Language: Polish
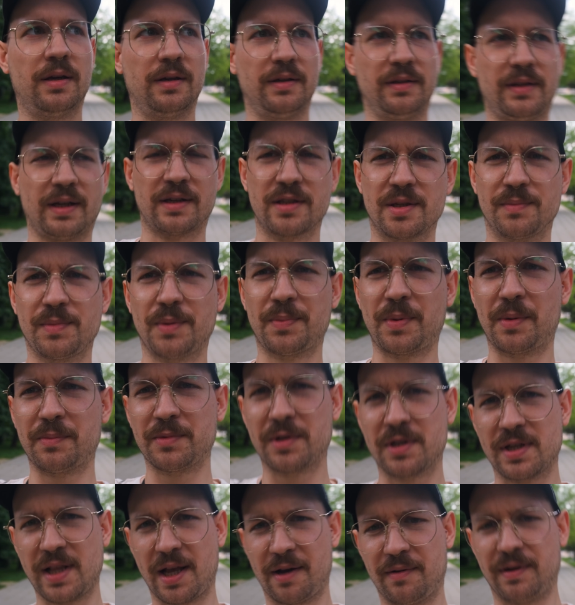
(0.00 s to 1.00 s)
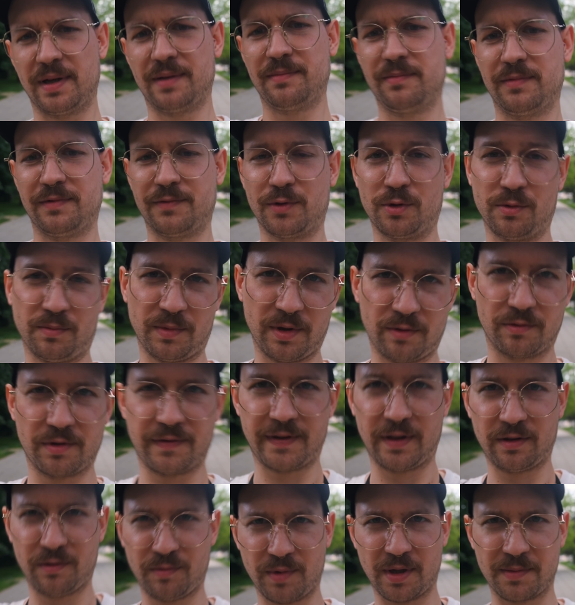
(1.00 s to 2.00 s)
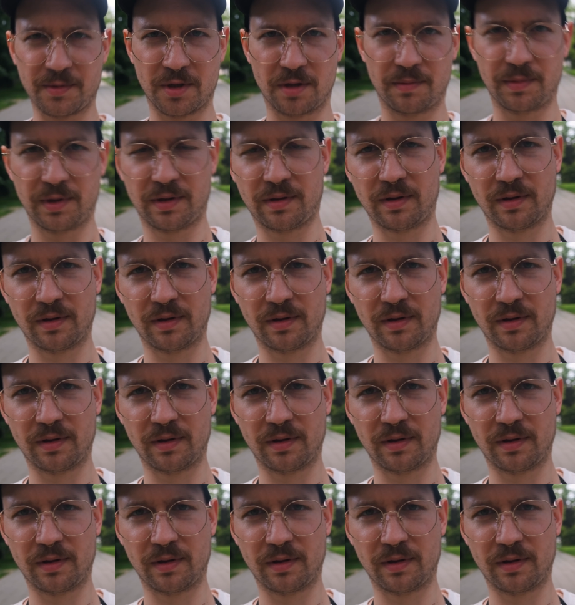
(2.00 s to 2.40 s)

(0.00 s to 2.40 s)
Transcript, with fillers: I tak sobie pomyślałem, w sumie uświadomiłem sobie